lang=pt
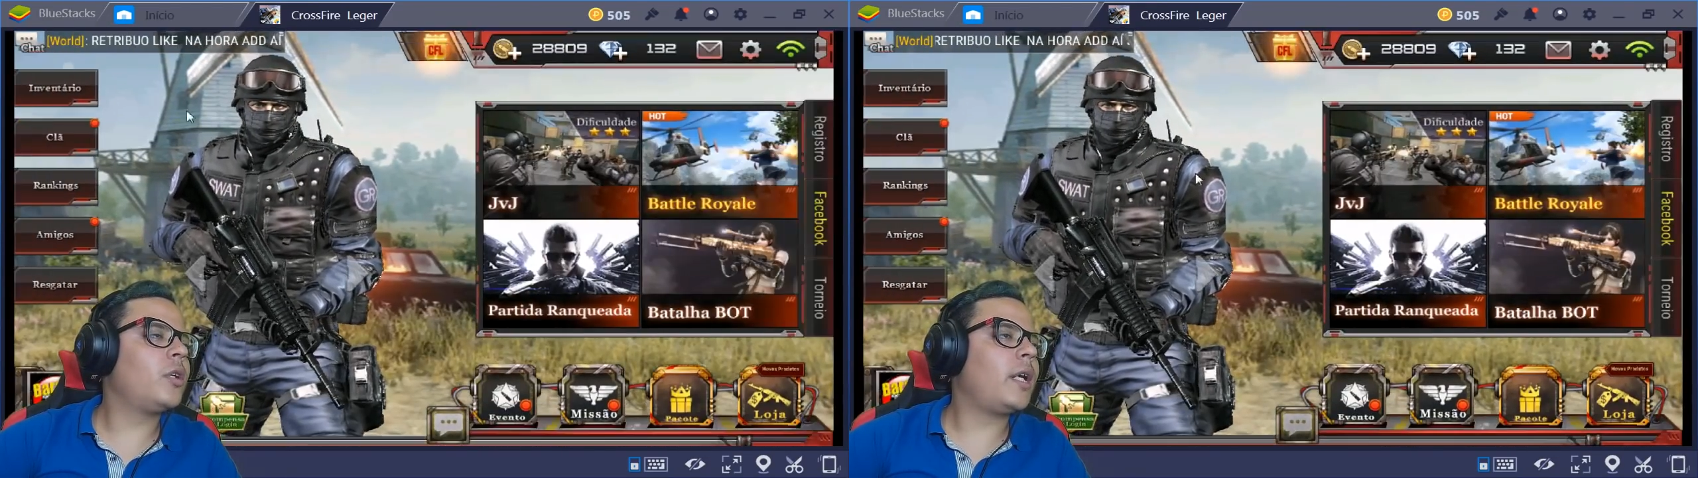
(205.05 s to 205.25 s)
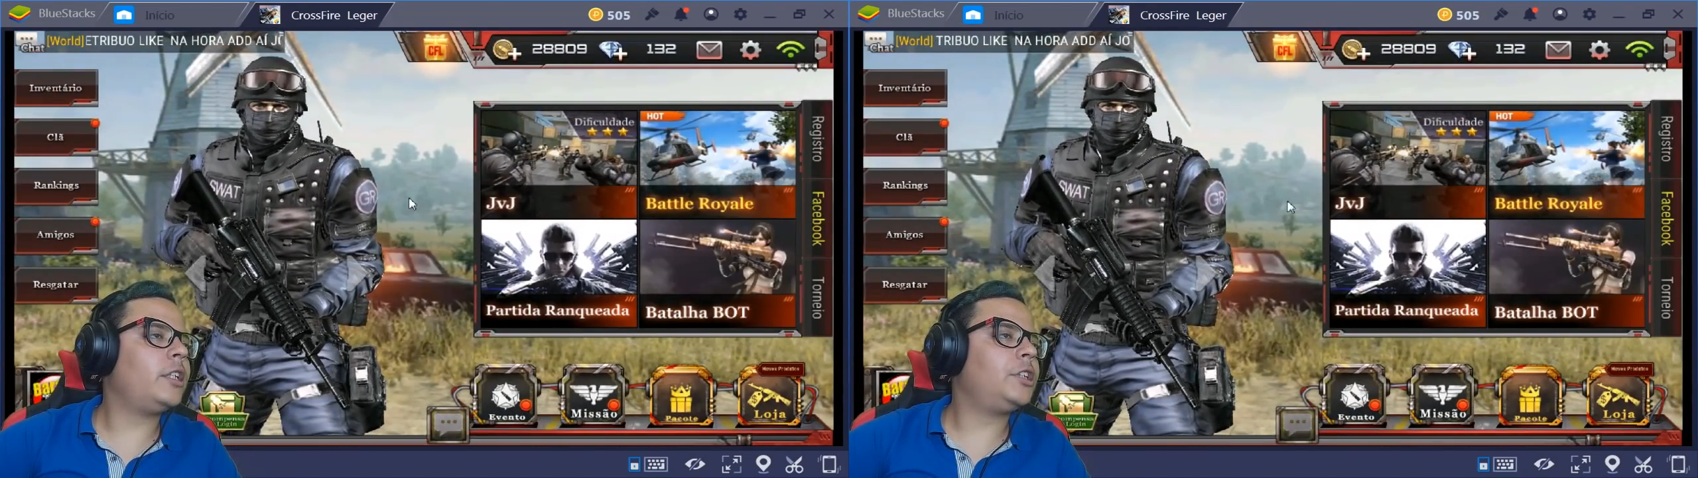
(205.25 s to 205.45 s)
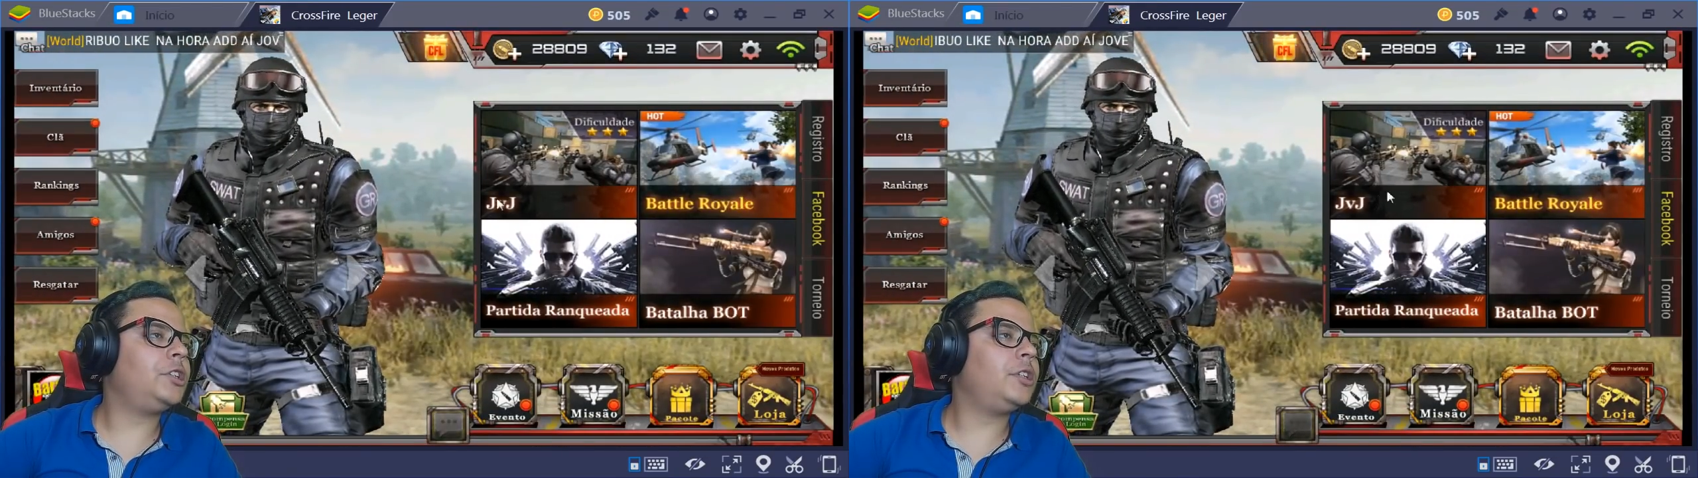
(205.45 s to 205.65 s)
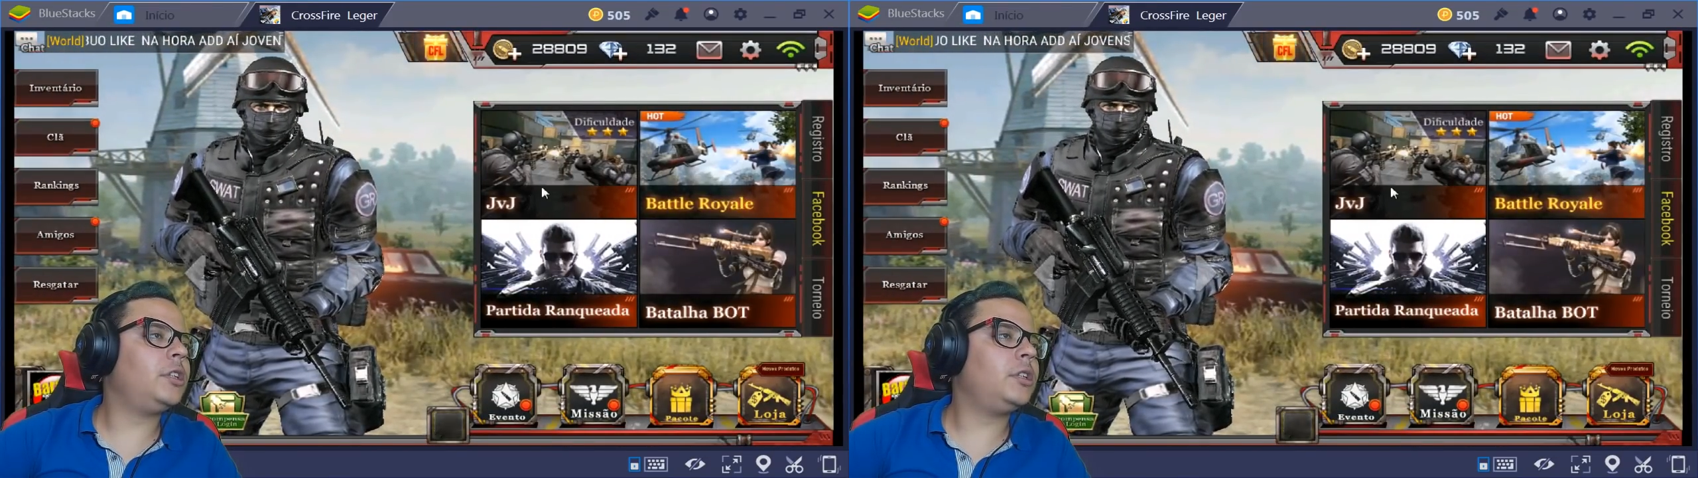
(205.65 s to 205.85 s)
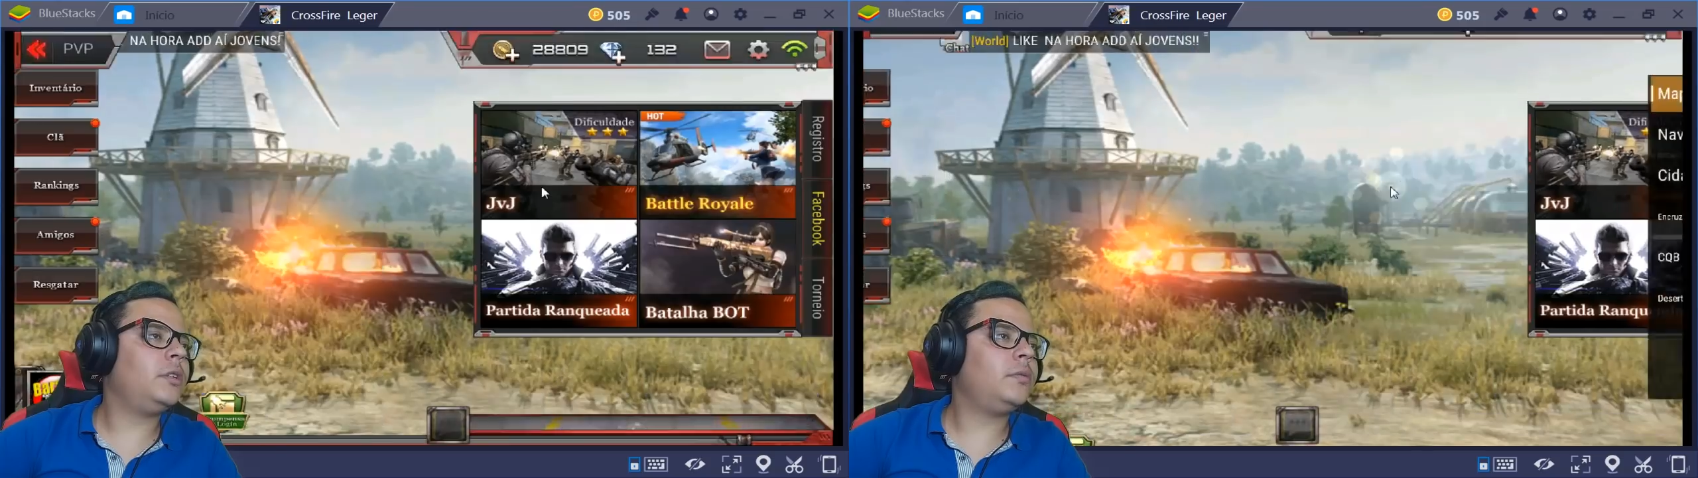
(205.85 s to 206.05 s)
jogar
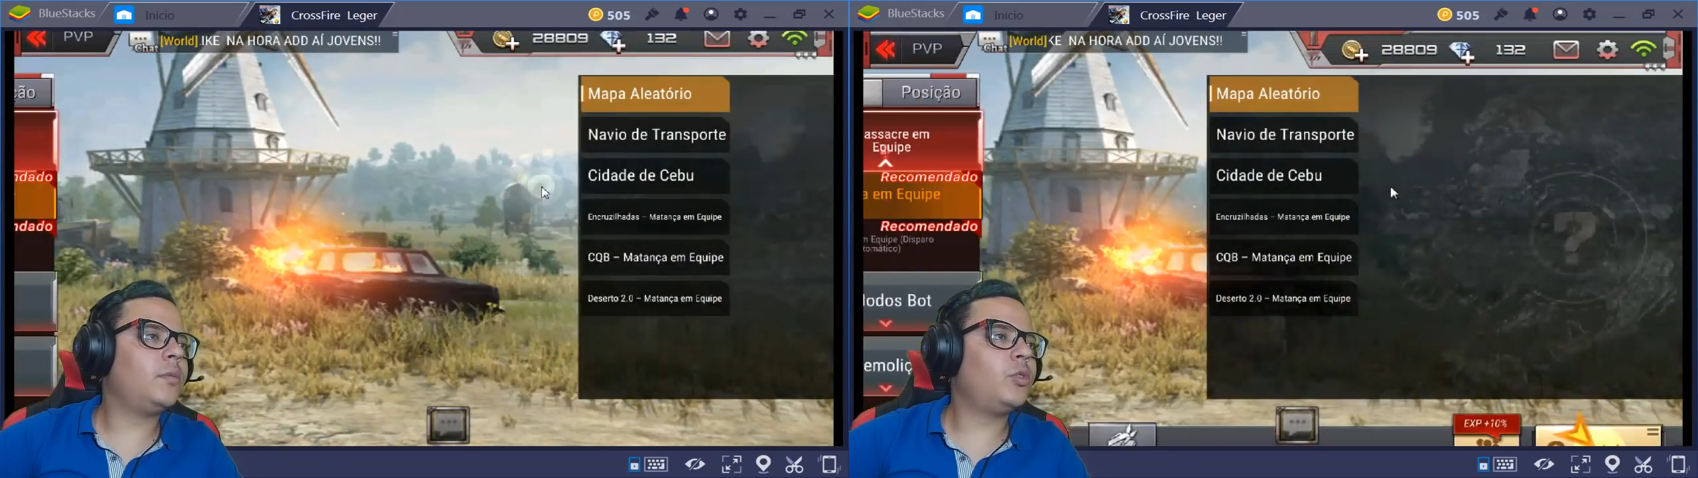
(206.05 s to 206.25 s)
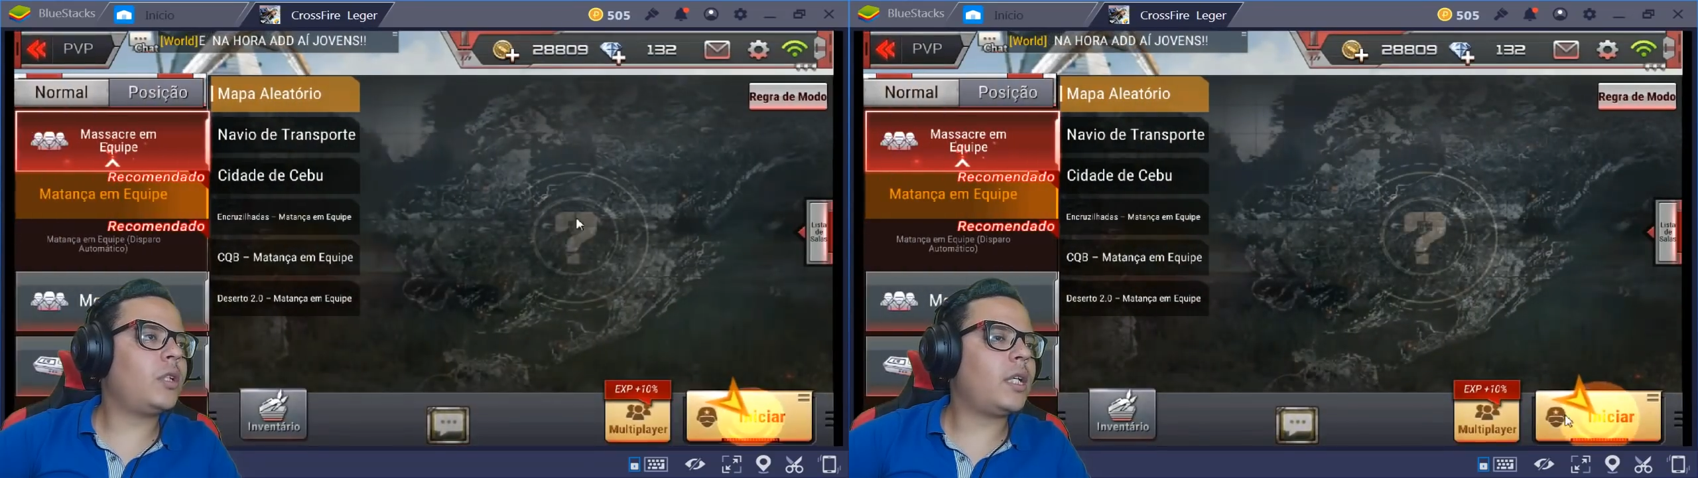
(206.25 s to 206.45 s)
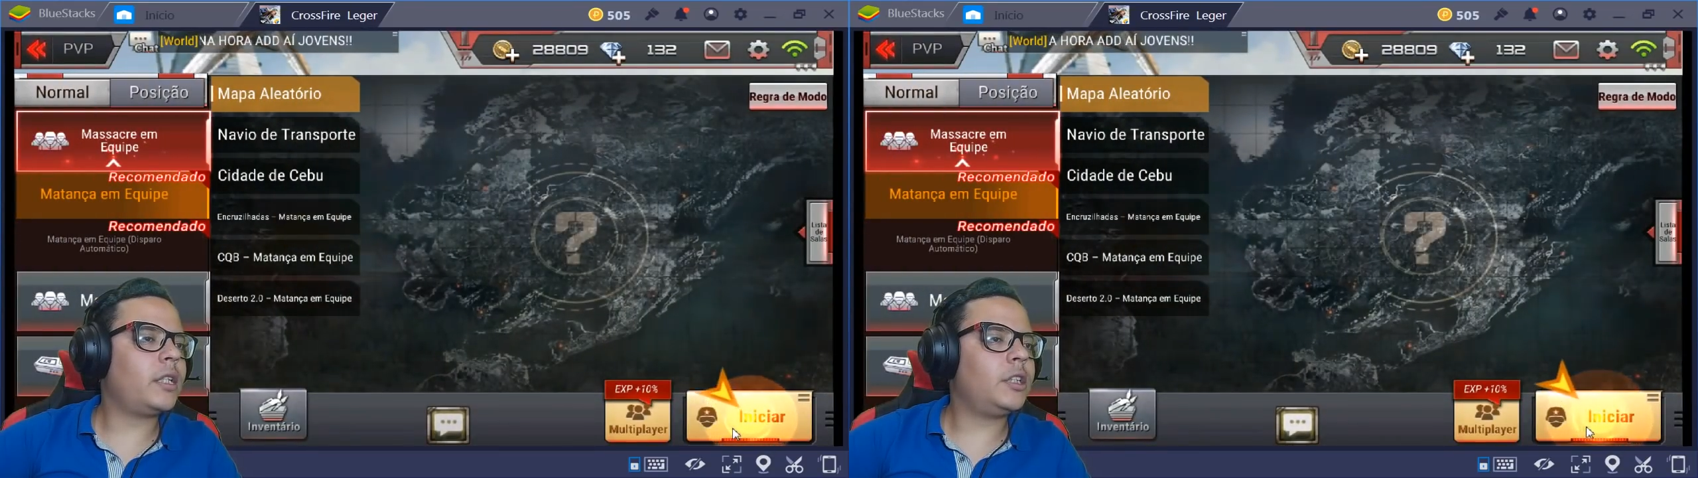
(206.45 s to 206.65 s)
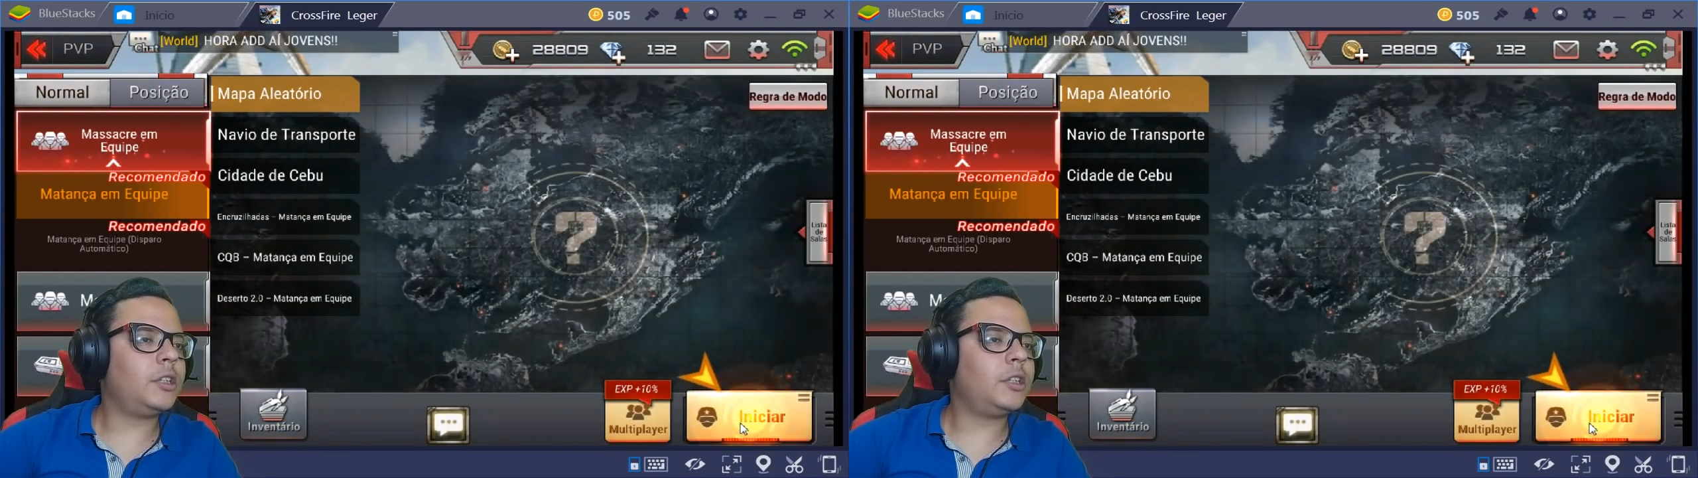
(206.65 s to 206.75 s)
de. Vamos jogar aqui de